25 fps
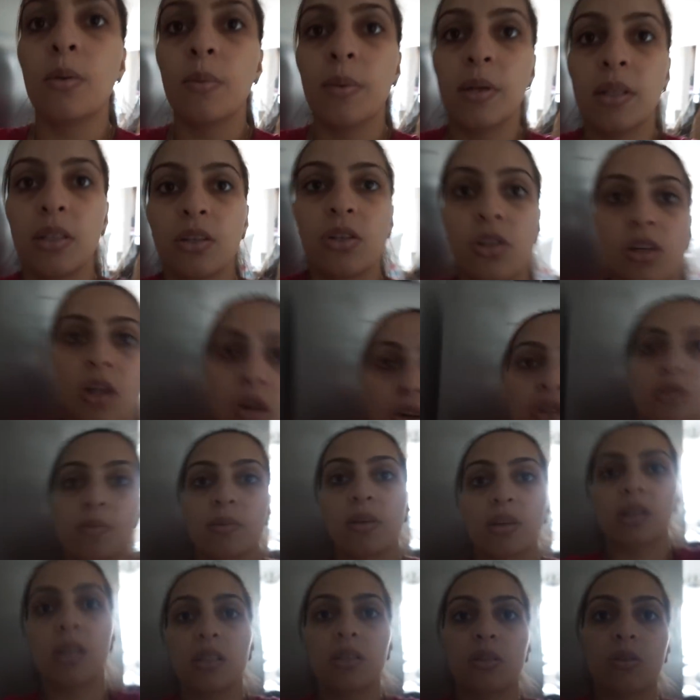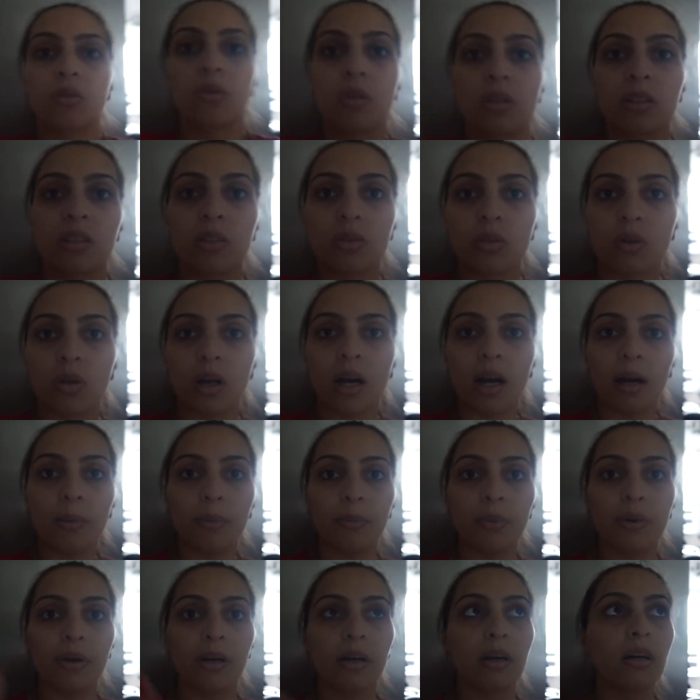Moment, ich stelle das kurz so
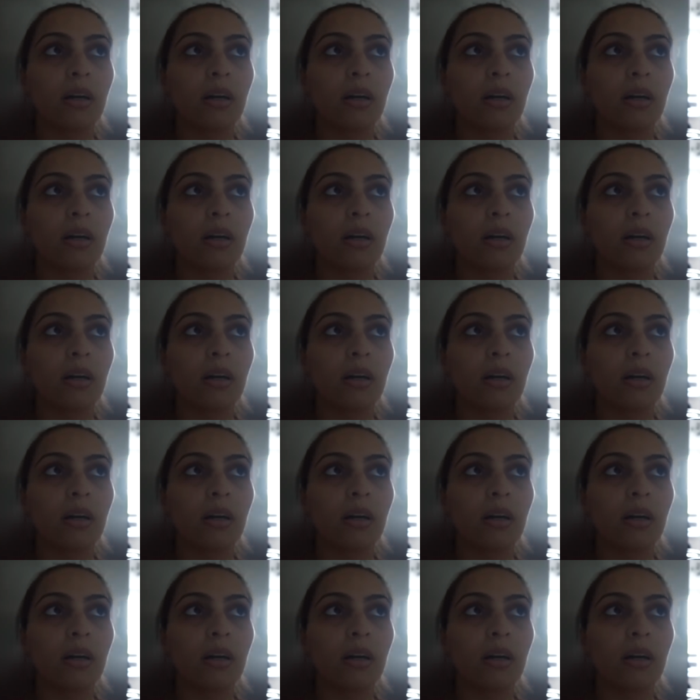ab.